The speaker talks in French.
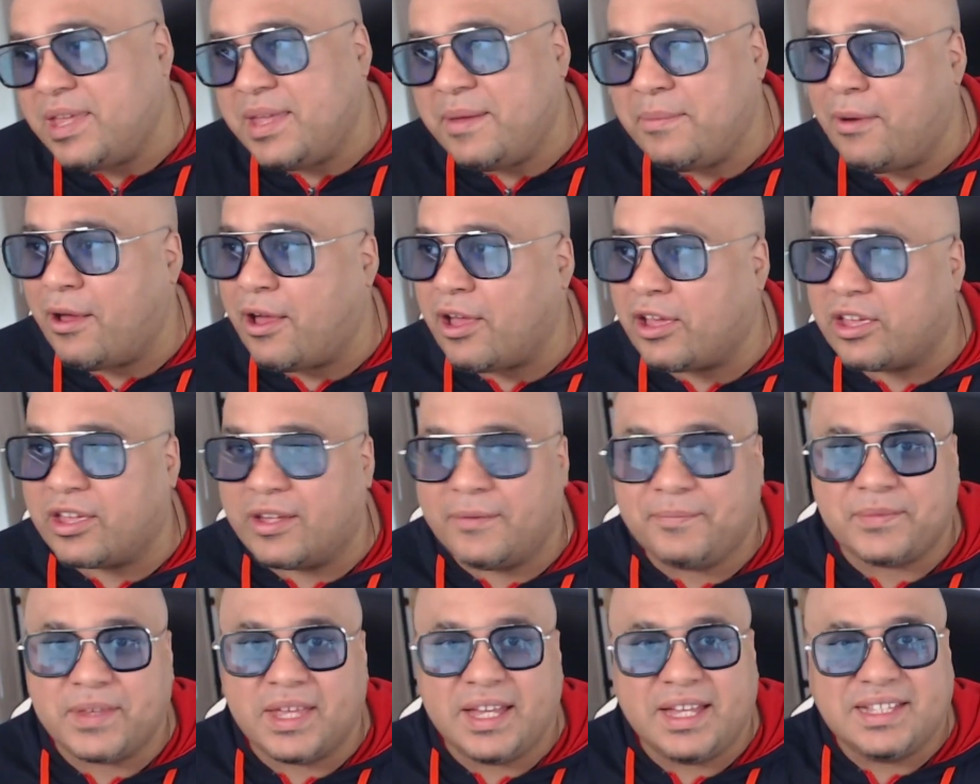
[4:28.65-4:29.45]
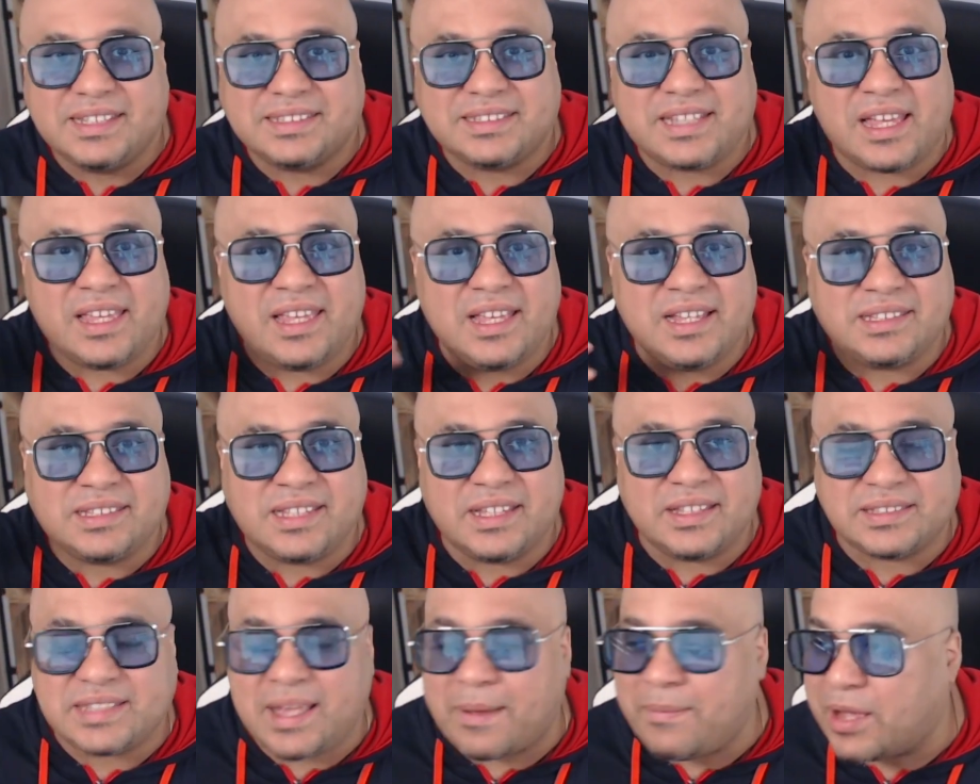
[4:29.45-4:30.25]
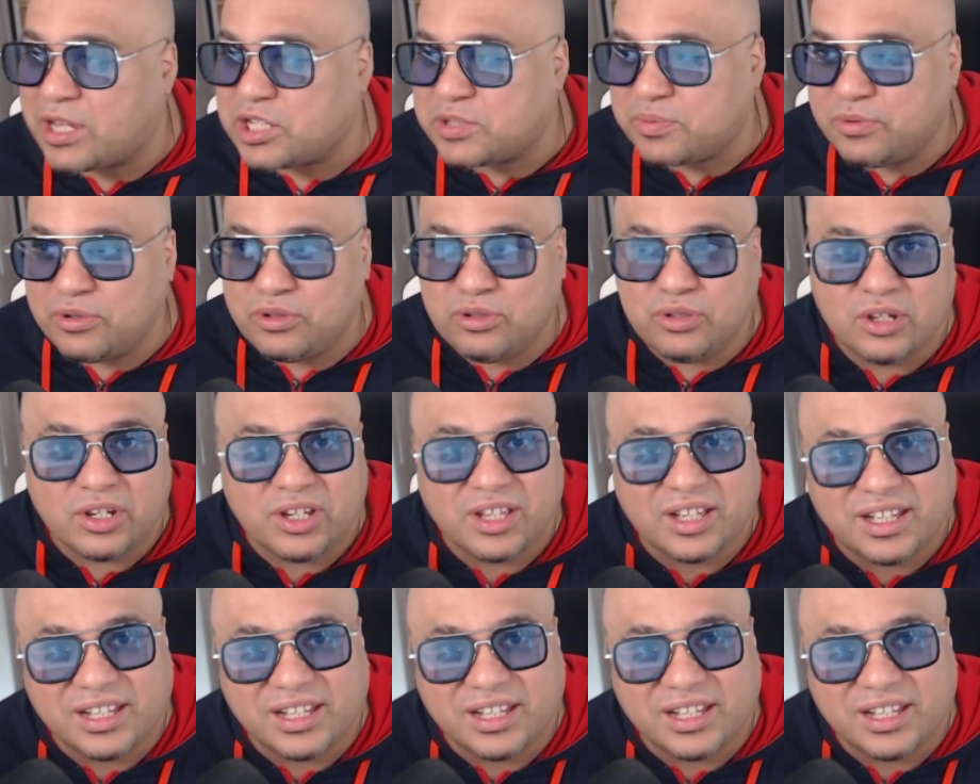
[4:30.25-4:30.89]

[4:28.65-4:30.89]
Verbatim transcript: ils bug ça y est, ça marche plus.